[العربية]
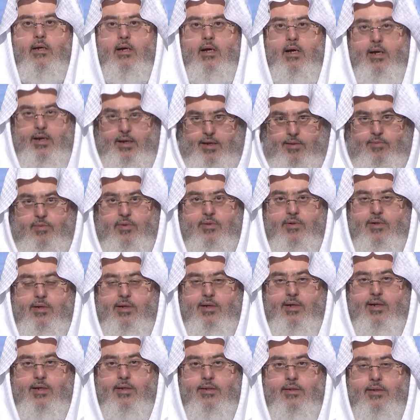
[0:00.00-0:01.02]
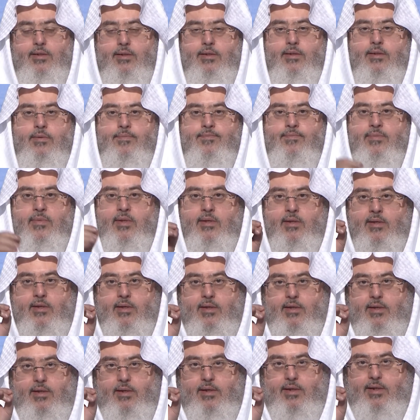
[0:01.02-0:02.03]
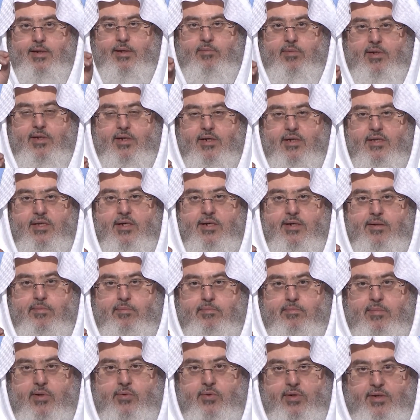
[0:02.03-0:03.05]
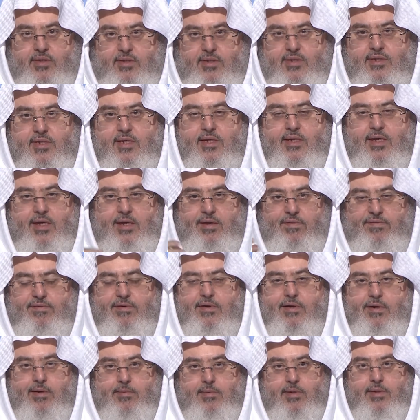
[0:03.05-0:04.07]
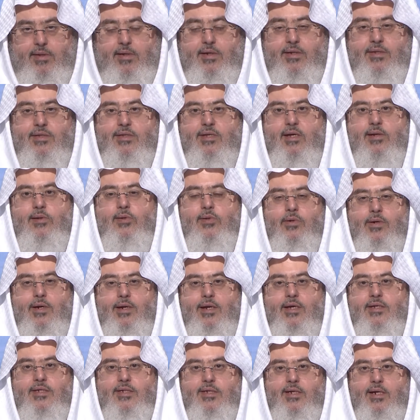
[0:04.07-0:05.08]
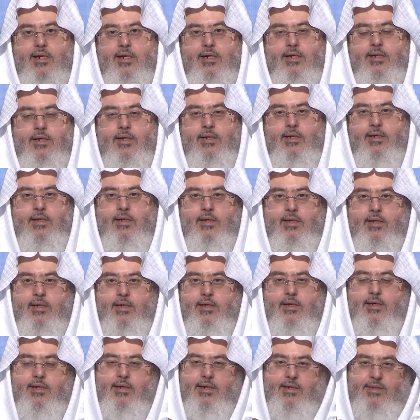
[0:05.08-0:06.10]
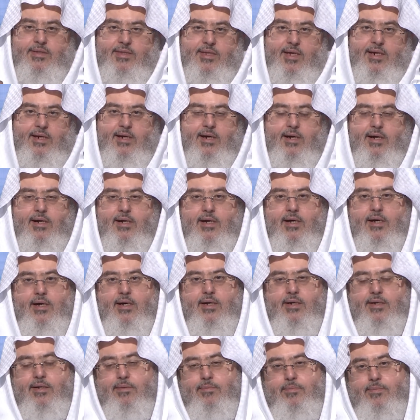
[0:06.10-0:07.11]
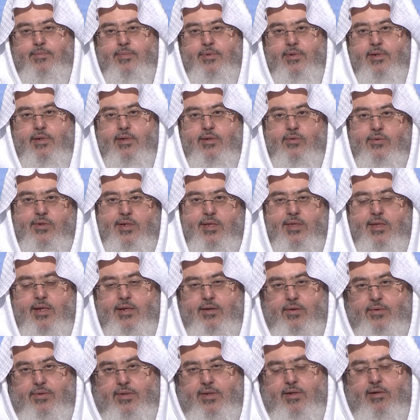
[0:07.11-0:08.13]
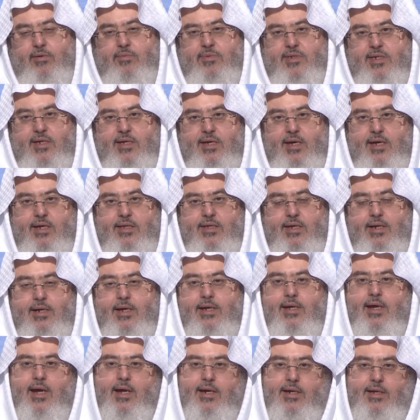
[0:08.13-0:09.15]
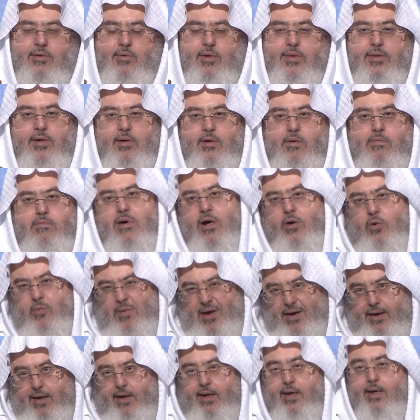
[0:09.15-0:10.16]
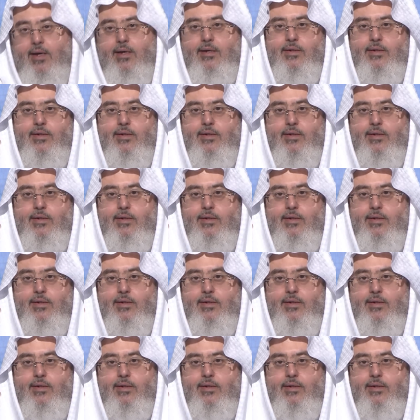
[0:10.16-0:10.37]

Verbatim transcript: الحمد لله آه، لما يقترب موعد الزكاة في رمضان تكثر الأسئلة آه، عندنا أقارب آه، نريد أن نعطيهم زكاتنا يعني وضعهم ما هو مرة